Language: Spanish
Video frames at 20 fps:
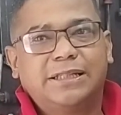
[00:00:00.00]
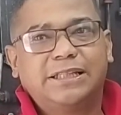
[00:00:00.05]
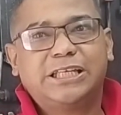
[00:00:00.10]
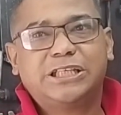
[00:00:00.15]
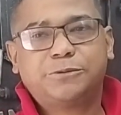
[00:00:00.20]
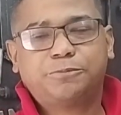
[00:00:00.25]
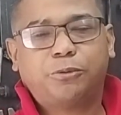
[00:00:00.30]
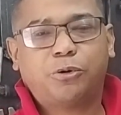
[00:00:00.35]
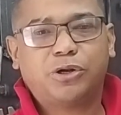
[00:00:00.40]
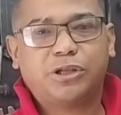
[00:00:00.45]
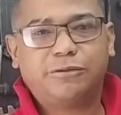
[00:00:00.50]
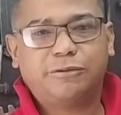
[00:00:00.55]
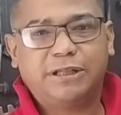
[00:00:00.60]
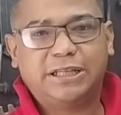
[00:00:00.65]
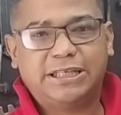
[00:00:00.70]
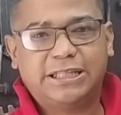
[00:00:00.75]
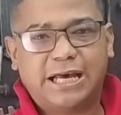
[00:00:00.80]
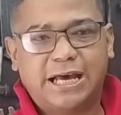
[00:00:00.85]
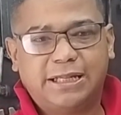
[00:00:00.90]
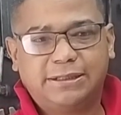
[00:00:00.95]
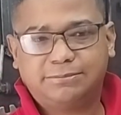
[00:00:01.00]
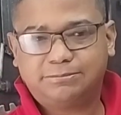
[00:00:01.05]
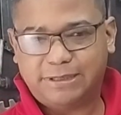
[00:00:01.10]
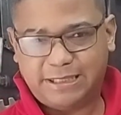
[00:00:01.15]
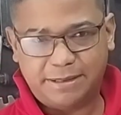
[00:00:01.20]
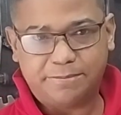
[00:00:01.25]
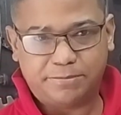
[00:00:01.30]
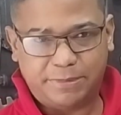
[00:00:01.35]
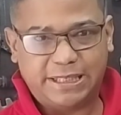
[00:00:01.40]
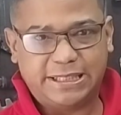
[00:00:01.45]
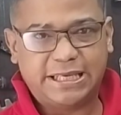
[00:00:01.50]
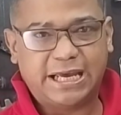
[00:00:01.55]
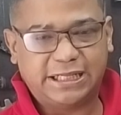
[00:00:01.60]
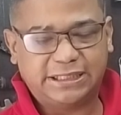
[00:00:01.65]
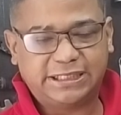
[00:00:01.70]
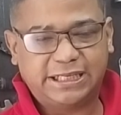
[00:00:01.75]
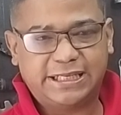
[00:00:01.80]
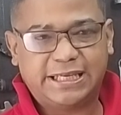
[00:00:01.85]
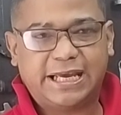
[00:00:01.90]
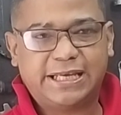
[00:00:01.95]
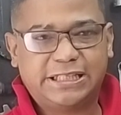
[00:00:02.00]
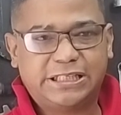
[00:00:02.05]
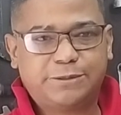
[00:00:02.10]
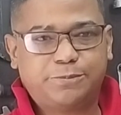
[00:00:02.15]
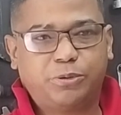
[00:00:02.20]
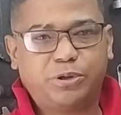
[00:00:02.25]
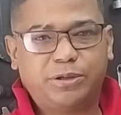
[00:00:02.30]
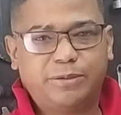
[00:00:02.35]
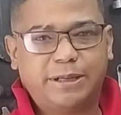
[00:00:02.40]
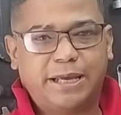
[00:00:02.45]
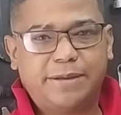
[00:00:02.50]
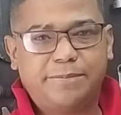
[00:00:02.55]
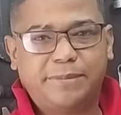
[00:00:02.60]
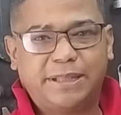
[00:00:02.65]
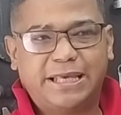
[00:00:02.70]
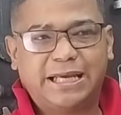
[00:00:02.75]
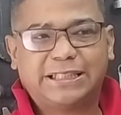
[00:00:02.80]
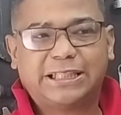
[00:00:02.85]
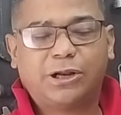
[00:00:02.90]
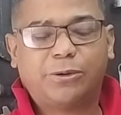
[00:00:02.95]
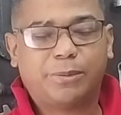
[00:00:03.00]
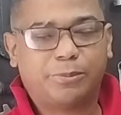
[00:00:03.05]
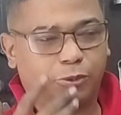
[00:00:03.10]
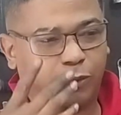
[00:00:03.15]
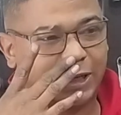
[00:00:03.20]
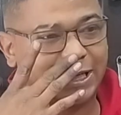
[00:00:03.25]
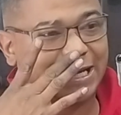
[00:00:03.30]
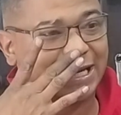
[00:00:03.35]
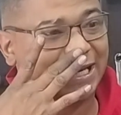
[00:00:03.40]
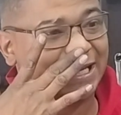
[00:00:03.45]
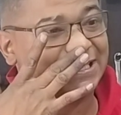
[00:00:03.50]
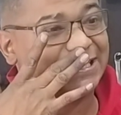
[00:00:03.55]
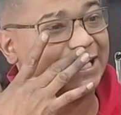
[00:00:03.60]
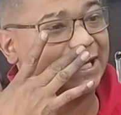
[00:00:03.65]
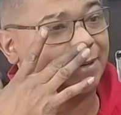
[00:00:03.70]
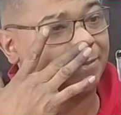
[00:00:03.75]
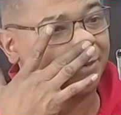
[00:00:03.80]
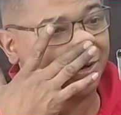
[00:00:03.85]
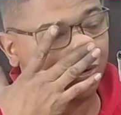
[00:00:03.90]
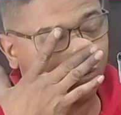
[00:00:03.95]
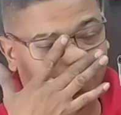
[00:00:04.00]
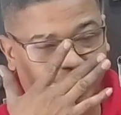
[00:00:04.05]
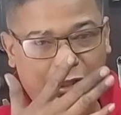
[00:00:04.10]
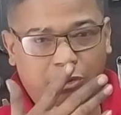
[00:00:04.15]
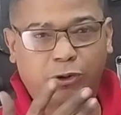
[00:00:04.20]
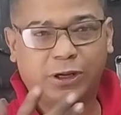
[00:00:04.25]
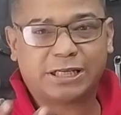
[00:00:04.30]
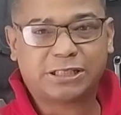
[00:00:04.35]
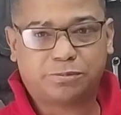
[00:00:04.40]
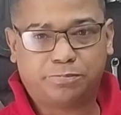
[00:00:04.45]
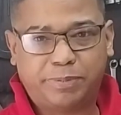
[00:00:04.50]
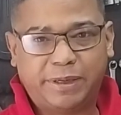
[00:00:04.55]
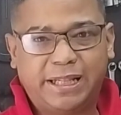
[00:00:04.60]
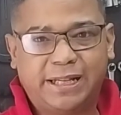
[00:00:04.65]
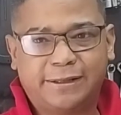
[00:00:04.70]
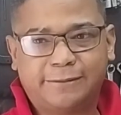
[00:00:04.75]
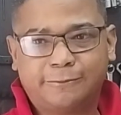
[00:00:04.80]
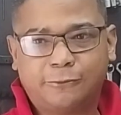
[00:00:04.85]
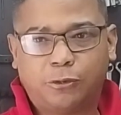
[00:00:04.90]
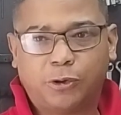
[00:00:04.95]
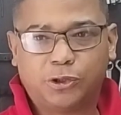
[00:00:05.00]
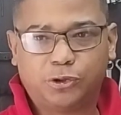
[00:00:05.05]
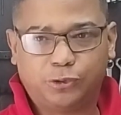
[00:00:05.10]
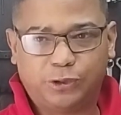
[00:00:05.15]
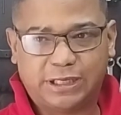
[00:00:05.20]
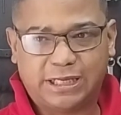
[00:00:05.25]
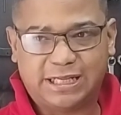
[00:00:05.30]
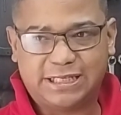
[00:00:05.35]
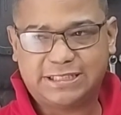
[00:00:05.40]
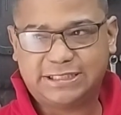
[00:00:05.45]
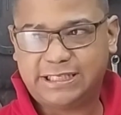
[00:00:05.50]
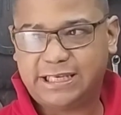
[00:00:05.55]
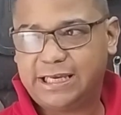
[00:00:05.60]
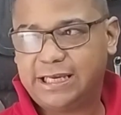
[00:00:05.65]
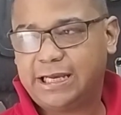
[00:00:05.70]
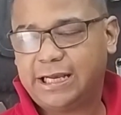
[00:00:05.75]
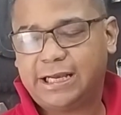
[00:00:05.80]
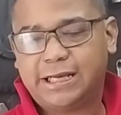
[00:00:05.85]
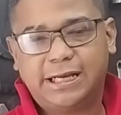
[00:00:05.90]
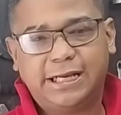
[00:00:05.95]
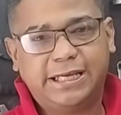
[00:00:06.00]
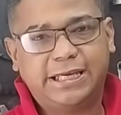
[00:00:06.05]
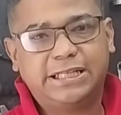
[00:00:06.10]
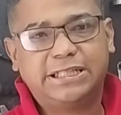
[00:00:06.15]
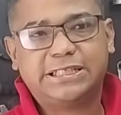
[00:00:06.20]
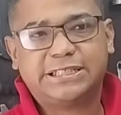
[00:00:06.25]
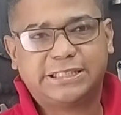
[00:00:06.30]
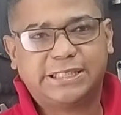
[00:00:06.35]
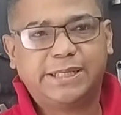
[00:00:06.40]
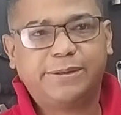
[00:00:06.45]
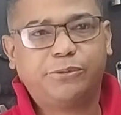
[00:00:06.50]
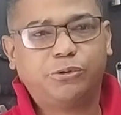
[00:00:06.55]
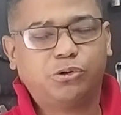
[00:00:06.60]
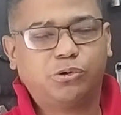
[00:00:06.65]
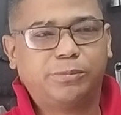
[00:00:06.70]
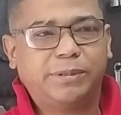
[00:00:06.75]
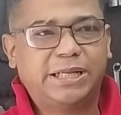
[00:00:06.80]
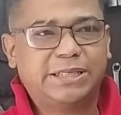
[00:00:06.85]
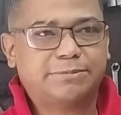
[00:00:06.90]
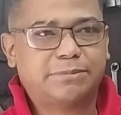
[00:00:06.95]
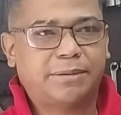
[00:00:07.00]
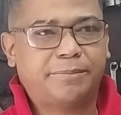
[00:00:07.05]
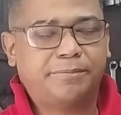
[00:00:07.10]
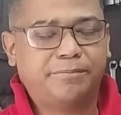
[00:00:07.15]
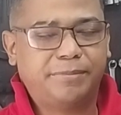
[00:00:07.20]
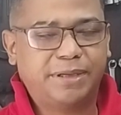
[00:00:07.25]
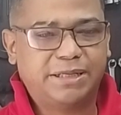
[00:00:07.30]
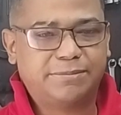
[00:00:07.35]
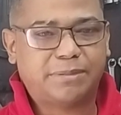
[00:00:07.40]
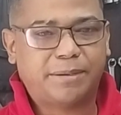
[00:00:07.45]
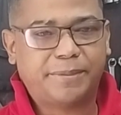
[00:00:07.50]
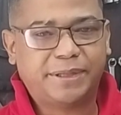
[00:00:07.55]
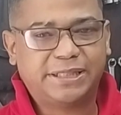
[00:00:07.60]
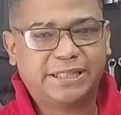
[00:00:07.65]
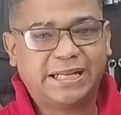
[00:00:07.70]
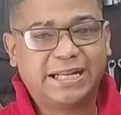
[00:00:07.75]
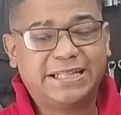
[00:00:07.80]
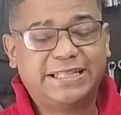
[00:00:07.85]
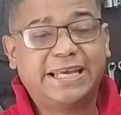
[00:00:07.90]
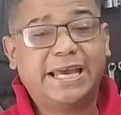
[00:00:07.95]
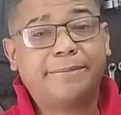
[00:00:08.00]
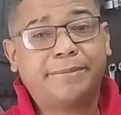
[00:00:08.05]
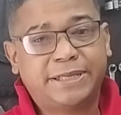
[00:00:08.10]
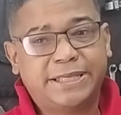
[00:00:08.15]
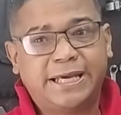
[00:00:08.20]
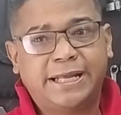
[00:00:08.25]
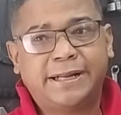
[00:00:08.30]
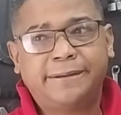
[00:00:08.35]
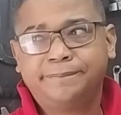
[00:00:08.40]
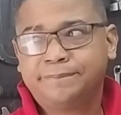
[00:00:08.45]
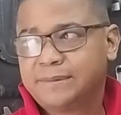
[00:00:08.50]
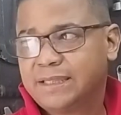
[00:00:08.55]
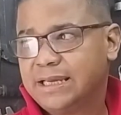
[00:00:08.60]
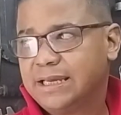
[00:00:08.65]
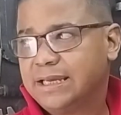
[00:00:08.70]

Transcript: disponibilidad inmediata, ya hay disponibilidad inmediata, lo mismo que la grasera, pero quiero que esperen cuando ya las tenga acá, que el distribuidor me las va, a mandar el día de mañana,